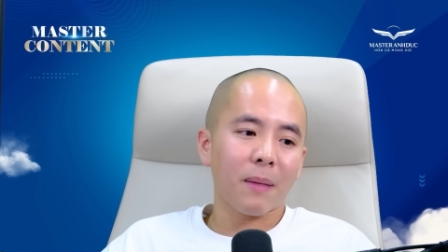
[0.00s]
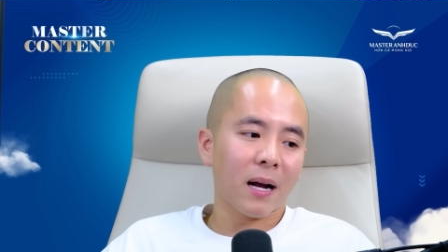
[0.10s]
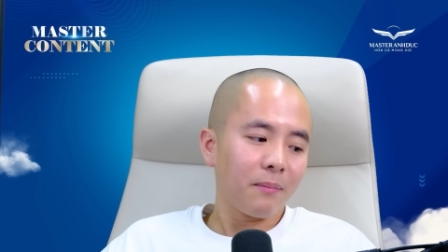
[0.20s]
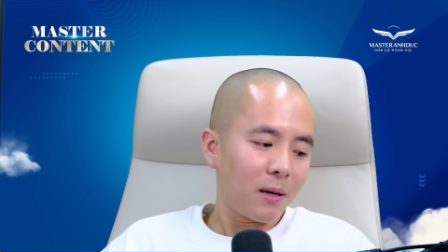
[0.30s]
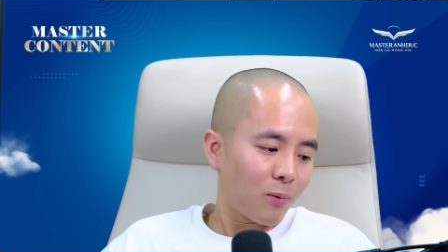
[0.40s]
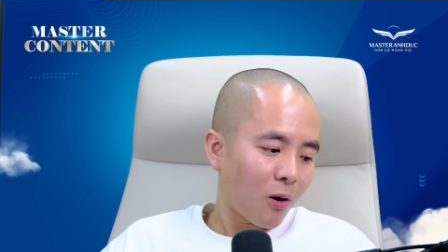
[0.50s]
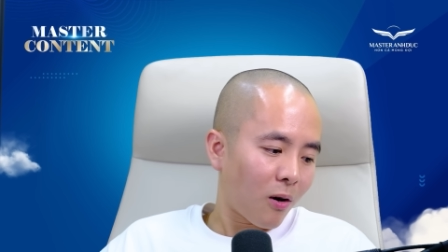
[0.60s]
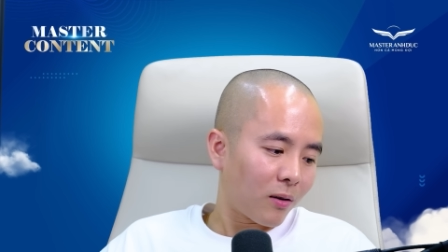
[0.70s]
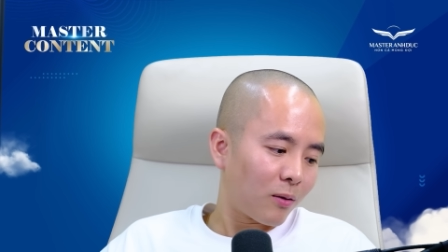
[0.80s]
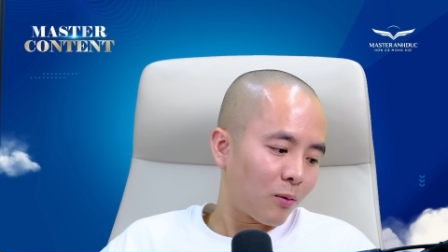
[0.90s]
mà cái bếp
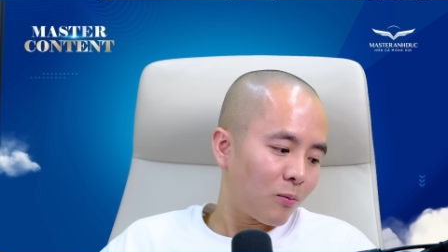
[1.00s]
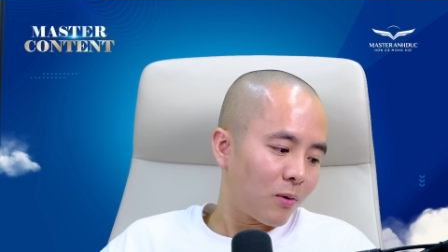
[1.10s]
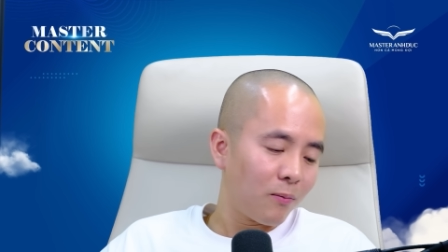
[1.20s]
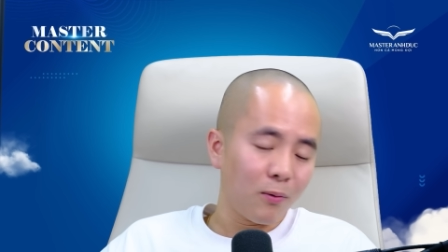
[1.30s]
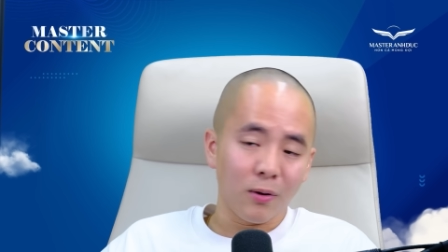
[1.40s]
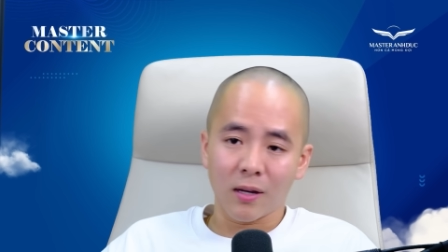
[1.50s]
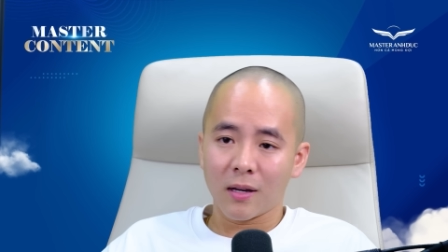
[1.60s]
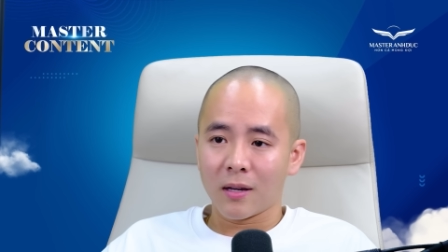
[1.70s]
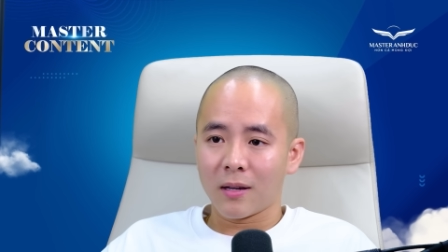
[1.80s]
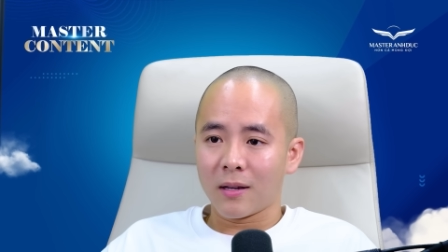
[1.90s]
nhỏ thì nó cũng không vui.
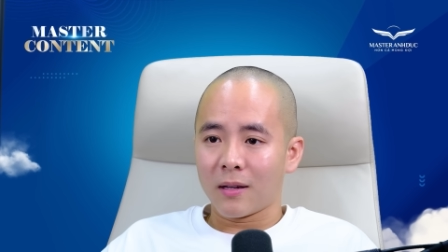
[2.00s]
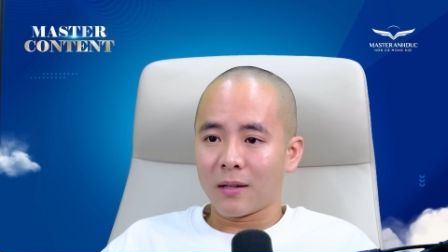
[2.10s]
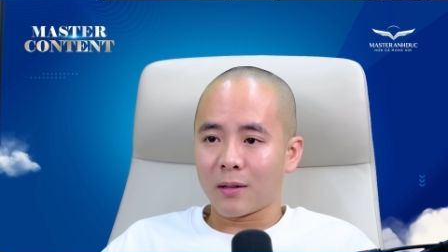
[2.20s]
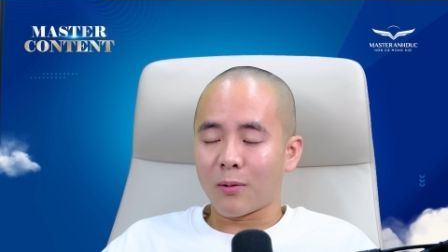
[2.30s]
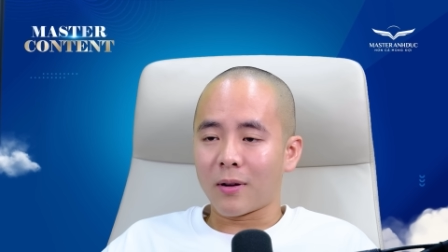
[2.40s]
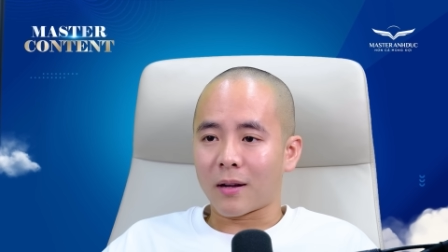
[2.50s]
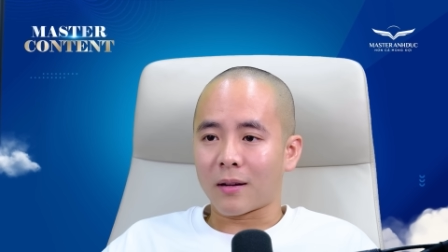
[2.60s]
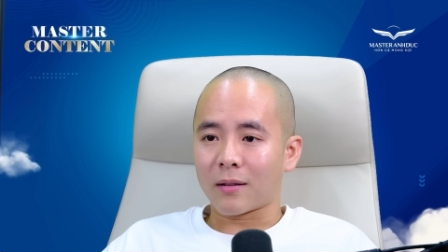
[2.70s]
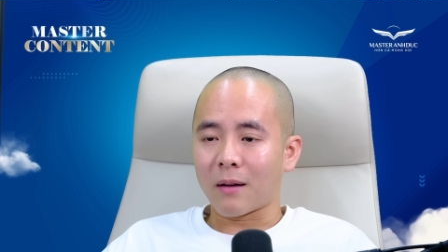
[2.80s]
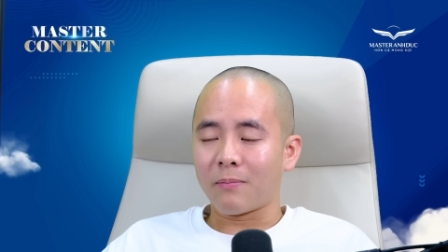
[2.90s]
Thì thôi
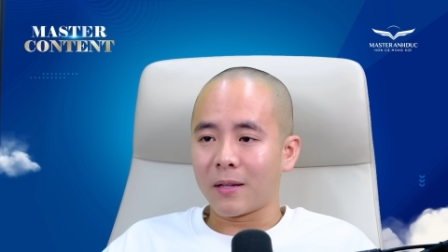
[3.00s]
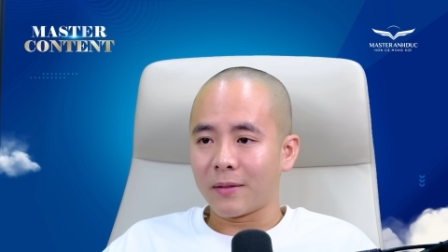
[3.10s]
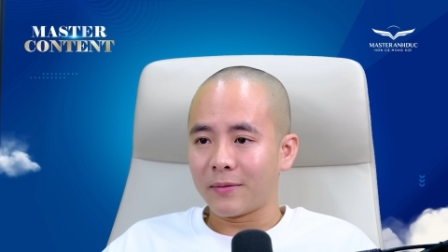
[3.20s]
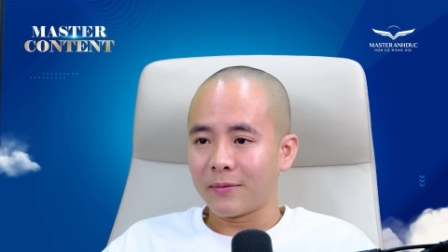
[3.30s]
là đập đi.